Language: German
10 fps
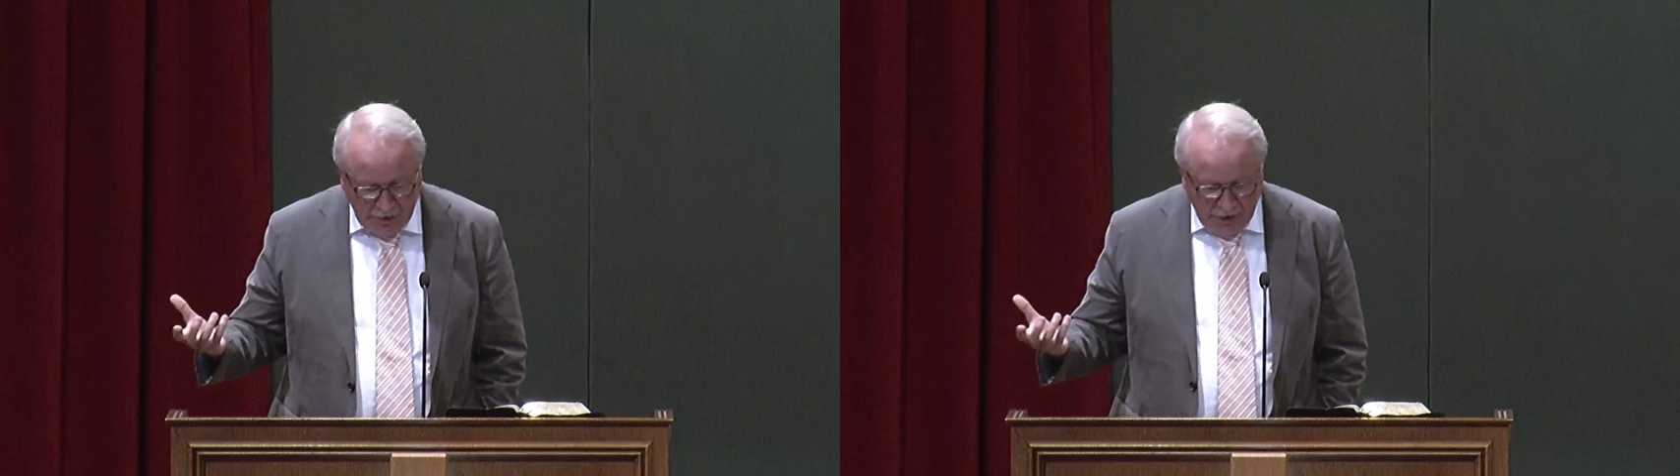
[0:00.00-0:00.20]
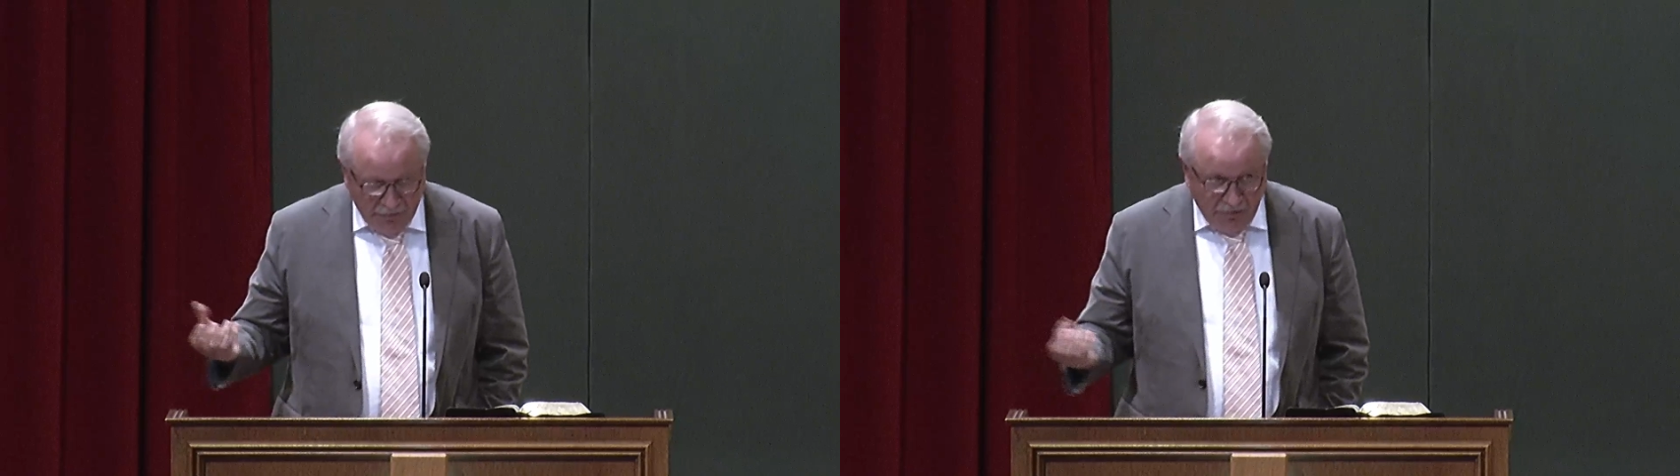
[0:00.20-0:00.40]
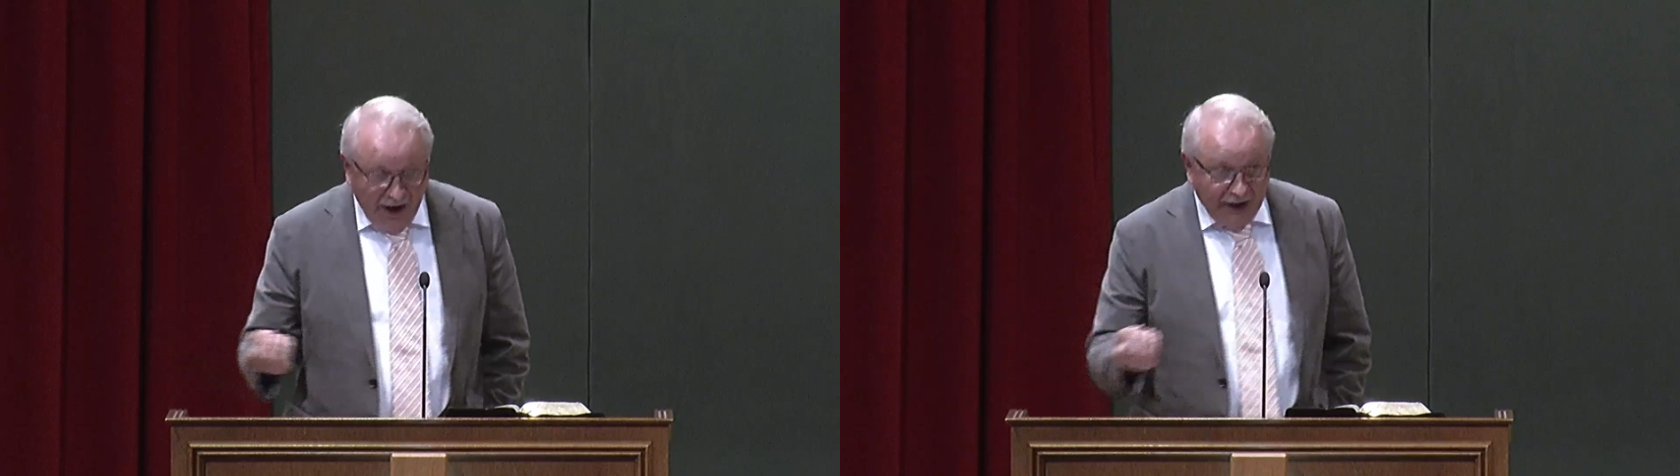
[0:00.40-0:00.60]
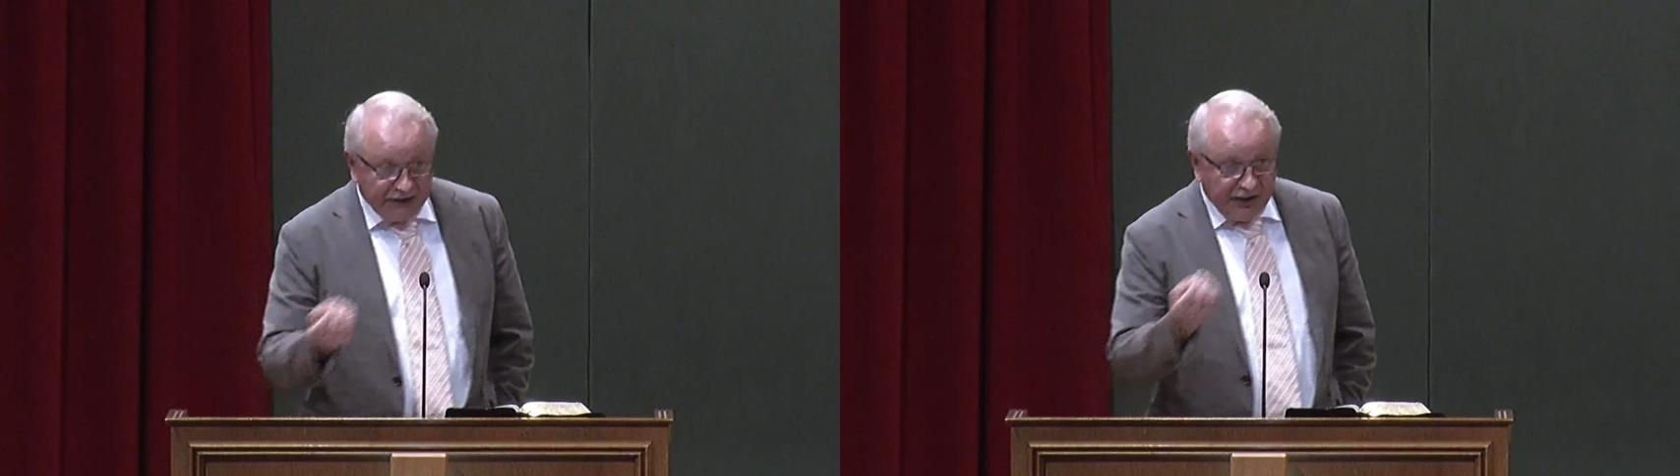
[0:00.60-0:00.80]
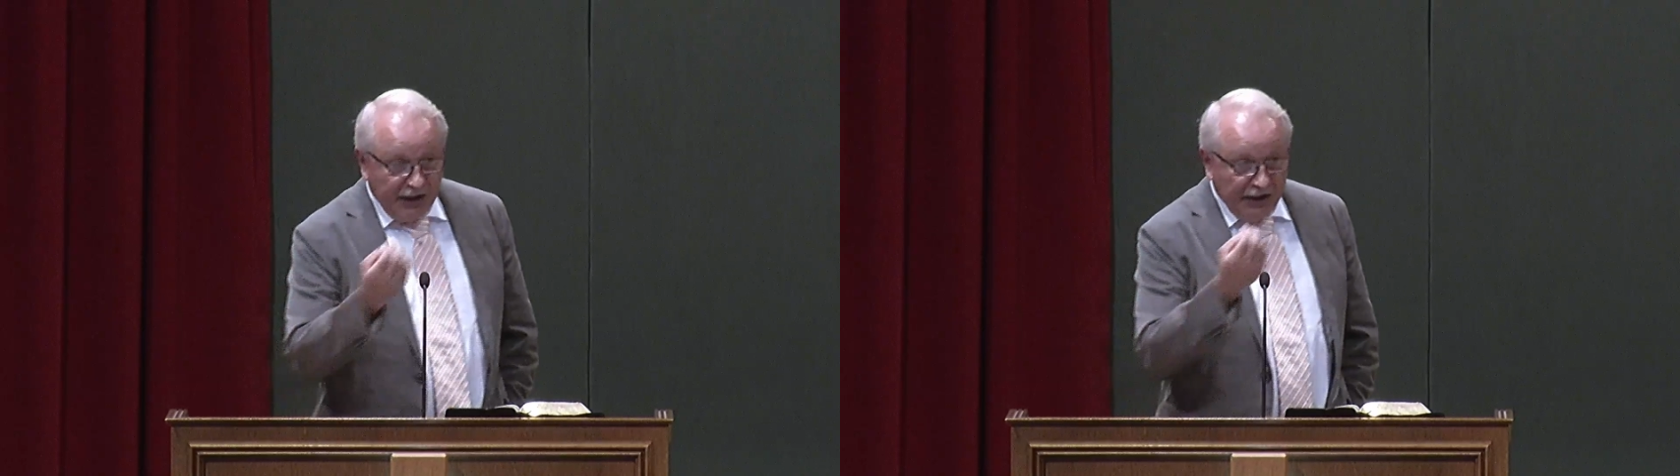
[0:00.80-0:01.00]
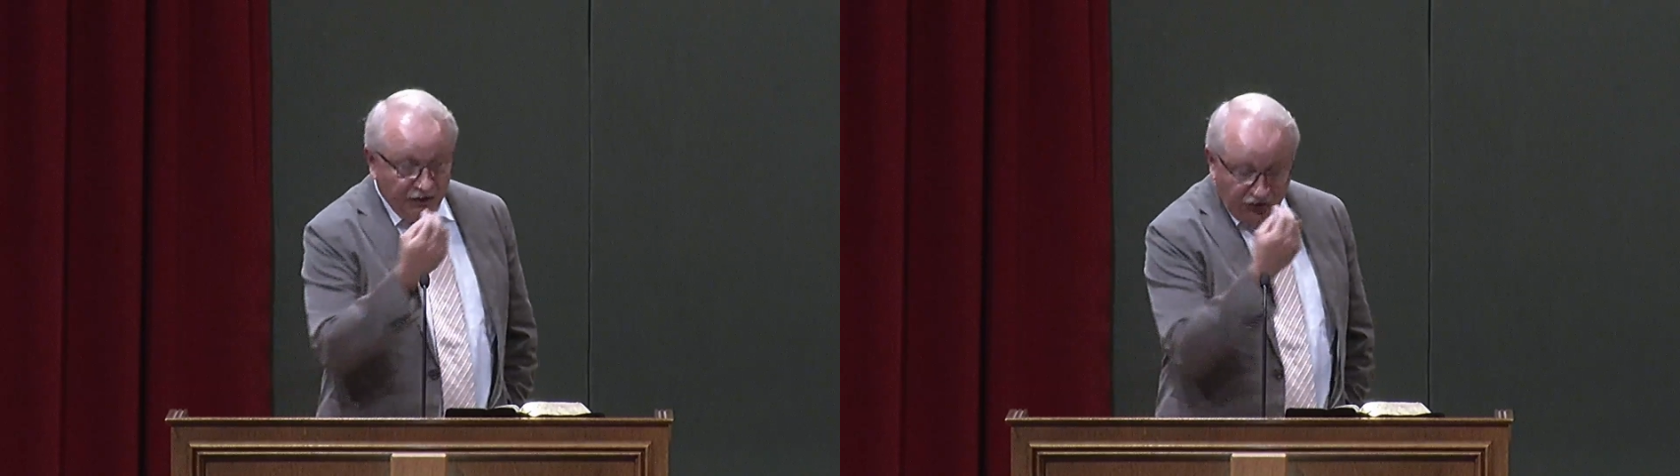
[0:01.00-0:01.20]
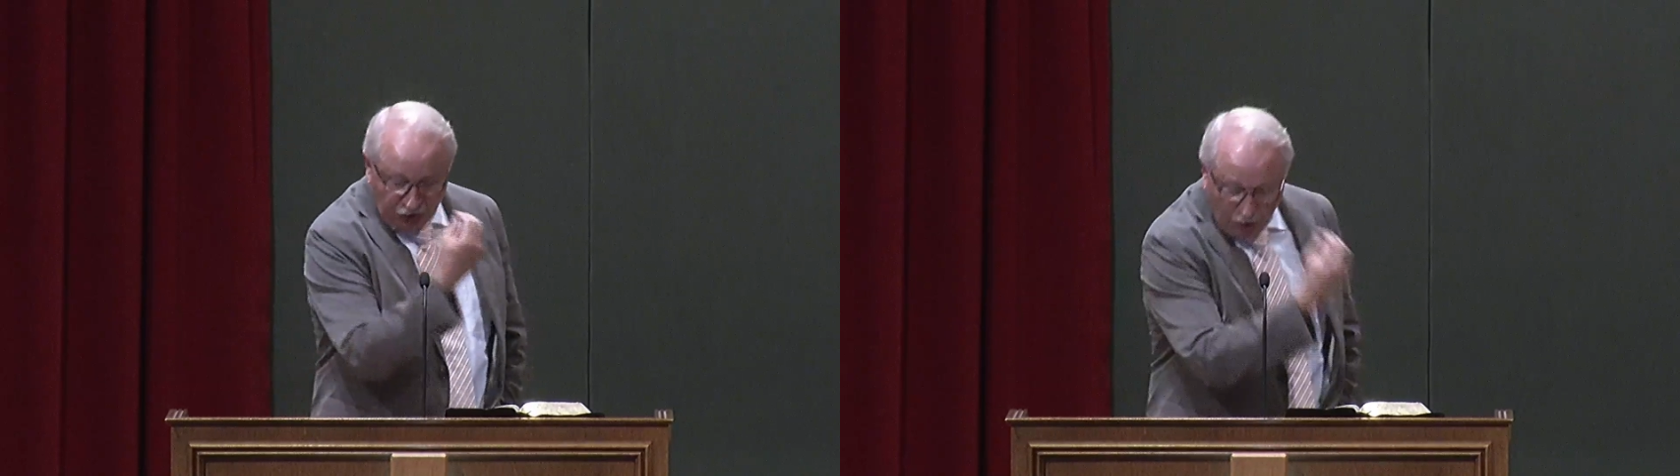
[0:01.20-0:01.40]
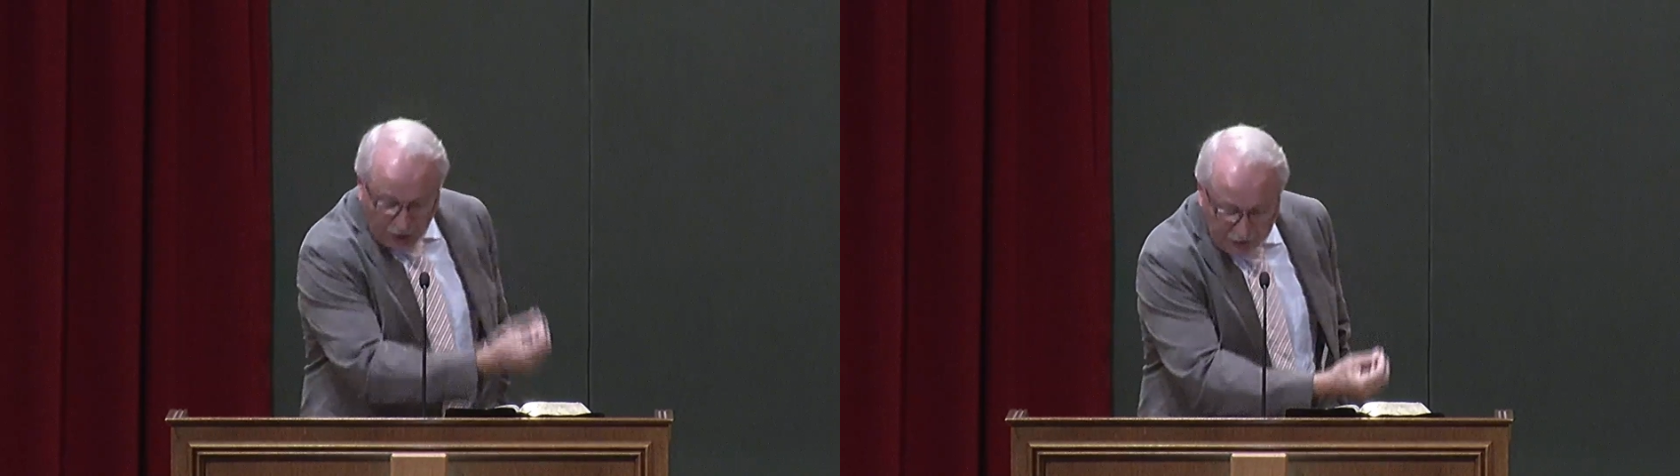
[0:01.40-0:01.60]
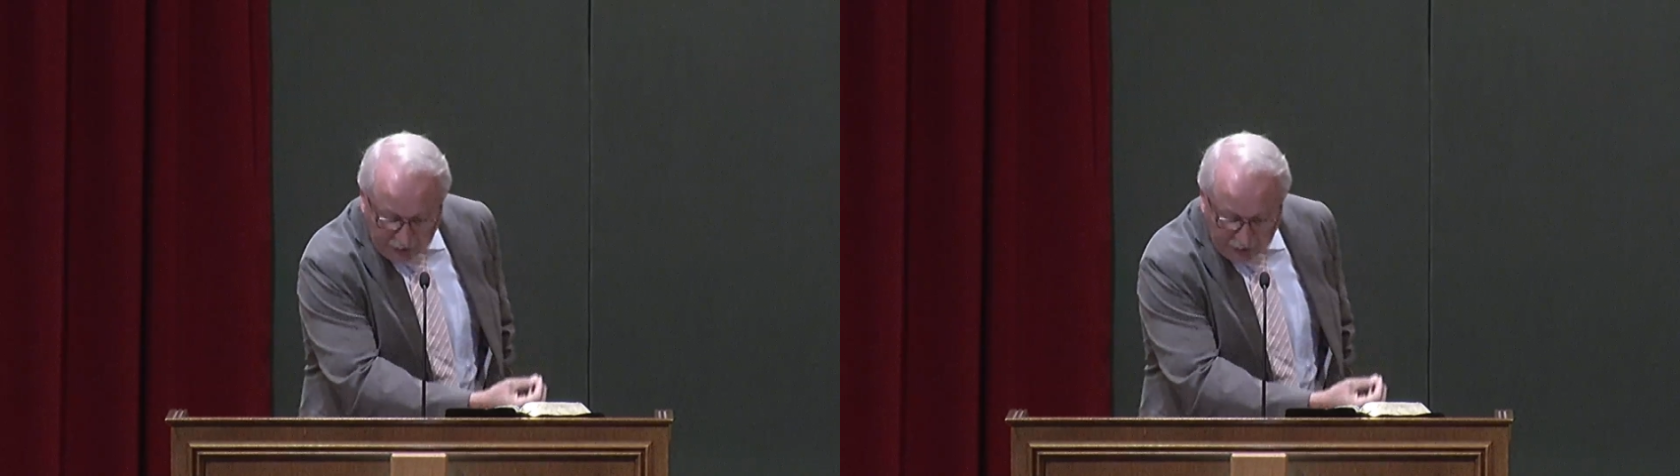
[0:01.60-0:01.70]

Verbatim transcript: Weil sie in Sünde